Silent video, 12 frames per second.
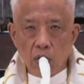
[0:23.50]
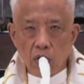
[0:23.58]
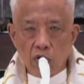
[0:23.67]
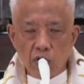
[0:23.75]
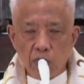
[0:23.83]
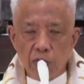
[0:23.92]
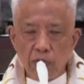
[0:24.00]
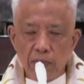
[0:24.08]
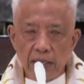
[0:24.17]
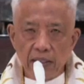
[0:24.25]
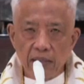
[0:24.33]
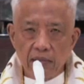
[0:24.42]
kubo
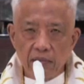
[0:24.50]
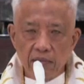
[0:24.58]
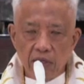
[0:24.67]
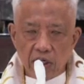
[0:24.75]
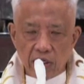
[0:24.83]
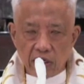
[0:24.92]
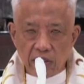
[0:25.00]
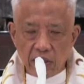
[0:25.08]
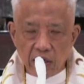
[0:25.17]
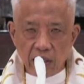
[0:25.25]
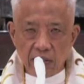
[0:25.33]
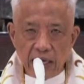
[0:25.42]
man ang
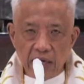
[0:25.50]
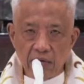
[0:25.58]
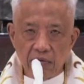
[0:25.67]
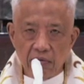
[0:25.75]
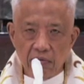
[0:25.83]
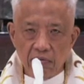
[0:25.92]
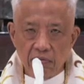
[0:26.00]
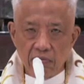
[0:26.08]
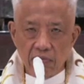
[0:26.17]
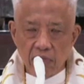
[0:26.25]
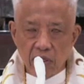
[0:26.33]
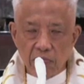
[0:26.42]
nakatira tao,
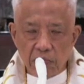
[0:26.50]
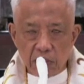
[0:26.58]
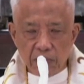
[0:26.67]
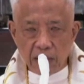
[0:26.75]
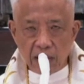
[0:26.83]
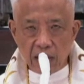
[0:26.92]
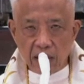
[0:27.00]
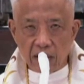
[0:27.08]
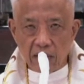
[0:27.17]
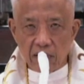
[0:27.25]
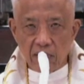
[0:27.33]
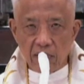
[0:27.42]
mas magaling
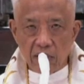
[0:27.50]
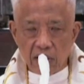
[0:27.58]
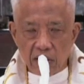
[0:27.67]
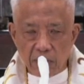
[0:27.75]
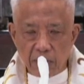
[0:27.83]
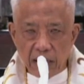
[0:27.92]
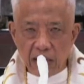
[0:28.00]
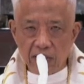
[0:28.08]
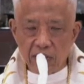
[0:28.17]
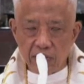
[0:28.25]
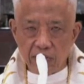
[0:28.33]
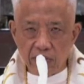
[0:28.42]
kisa
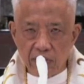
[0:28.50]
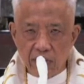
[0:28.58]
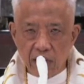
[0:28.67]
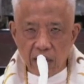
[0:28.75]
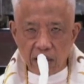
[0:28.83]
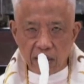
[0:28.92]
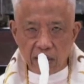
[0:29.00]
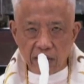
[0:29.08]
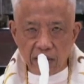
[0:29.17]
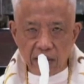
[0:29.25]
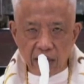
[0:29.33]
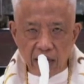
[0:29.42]
palasyo ang
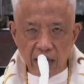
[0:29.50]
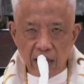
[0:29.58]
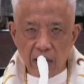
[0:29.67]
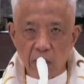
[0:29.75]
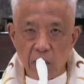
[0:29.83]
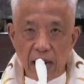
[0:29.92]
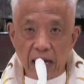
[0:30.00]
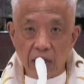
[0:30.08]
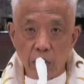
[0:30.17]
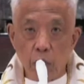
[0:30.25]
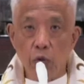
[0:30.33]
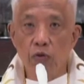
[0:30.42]
nakatira
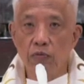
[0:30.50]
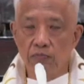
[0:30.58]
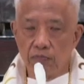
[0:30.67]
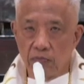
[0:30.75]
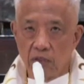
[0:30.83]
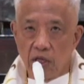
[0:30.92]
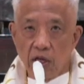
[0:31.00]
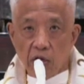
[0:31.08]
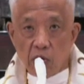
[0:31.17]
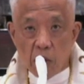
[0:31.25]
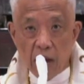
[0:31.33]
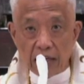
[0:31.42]
kuwago.
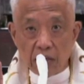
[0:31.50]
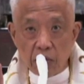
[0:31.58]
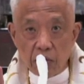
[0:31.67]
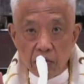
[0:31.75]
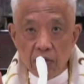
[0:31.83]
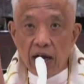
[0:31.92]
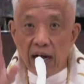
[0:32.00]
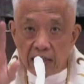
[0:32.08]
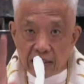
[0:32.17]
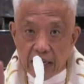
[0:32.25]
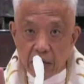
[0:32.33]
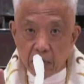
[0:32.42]
Kuwago ang
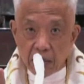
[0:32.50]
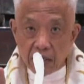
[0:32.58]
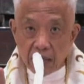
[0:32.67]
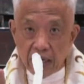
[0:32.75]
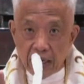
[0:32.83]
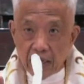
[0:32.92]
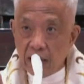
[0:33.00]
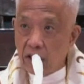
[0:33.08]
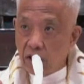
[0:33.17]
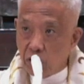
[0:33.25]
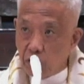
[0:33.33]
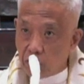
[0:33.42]
tawag nila
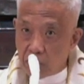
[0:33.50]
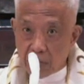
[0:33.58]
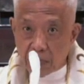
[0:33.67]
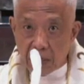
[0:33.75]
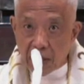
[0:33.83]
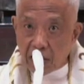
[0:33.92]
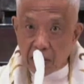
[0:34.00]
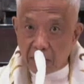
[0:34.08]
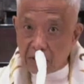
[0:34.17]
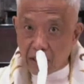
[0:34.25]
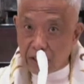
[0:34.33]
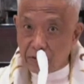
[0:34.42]
doon sa mga hindi
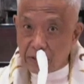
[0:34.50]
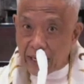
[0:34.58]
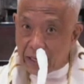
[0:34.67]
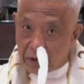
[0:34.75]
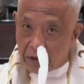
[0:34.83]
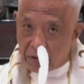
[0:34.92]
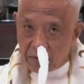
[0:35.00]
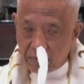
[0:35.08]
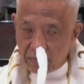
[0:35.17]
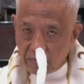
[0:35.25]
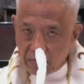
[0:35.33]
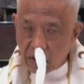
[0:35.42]
masyadong tao.
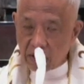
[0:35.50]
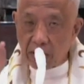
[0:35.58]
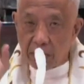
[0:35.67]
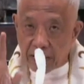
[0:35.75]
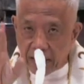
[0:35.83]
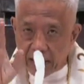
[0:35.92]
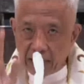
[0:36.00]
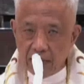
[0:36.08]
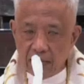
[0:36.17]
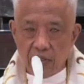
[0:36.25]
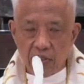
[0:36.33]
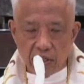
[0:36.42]

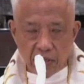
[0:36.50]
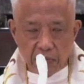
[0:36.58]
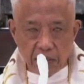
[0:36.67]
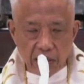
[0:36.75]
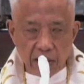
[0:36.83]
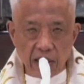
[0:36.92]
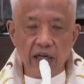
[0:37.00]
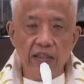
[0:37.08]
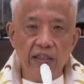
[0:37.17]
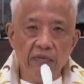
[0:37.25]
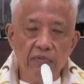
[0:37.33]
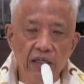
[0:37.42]
Sapagkat, sabi rin ng
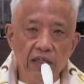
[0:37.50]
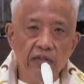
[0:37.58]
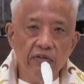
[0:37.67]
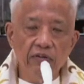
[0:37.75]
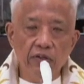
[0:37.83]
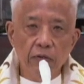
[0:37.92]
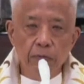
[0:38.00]
ating mga ninuno,